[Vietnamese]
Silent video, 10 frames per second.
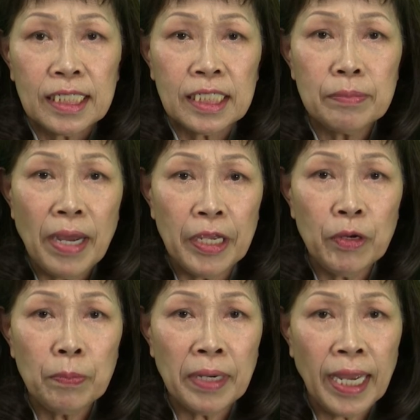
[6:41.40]
Thứ Bảy
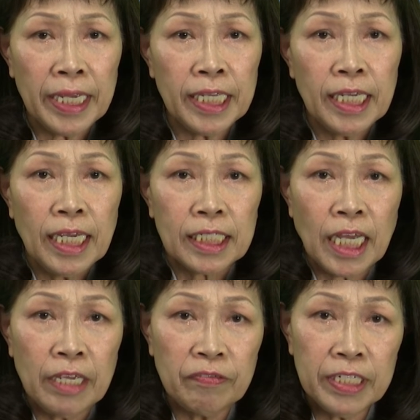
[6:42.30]
hôm nay,
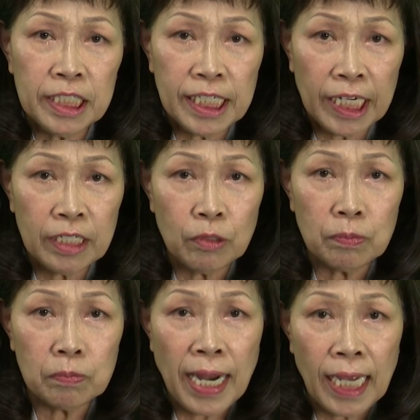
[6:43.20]
Thầy Viên Chánh
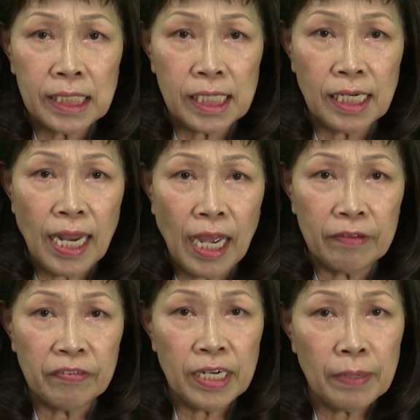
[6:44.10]
cũng đã trở
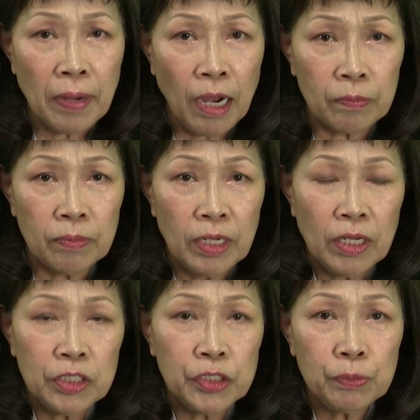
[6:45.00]
lại với lớp học.
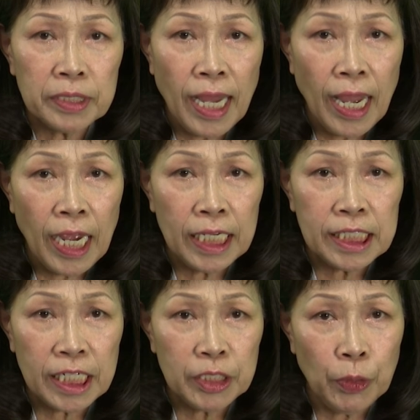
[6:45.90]
Chúng ta hãy
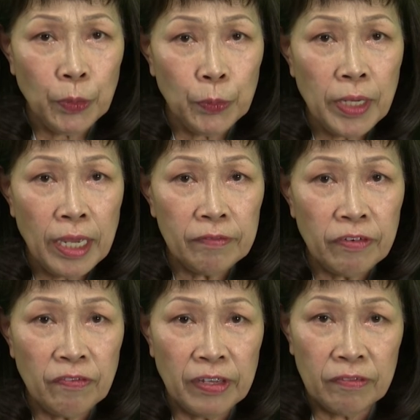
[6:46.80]
tranh thủ đến
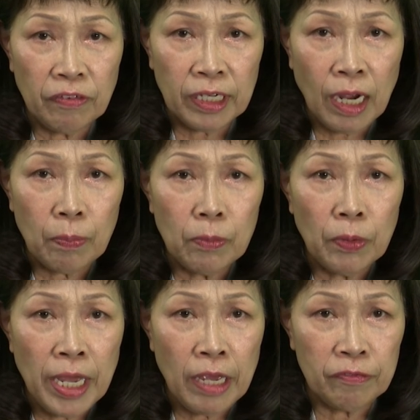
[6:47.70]
với Viện Phật Học
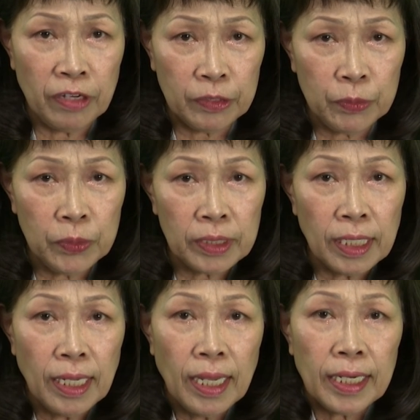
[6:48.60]
Bồ Đề Phật Quốc
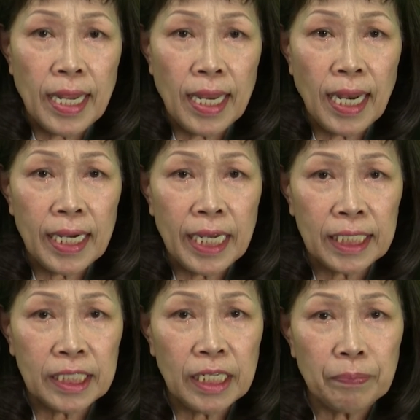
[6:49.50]
để lắng
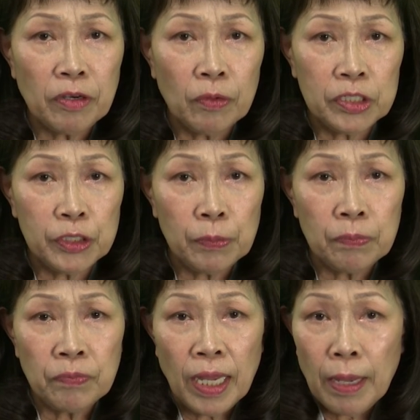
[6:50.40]
nghe tiếp nội
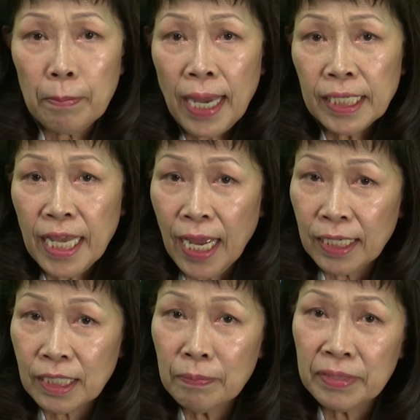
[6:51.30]
dung Bát
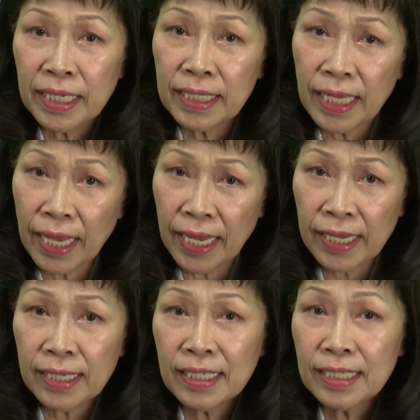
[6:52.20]
Nhã Tâm Kinh nhé.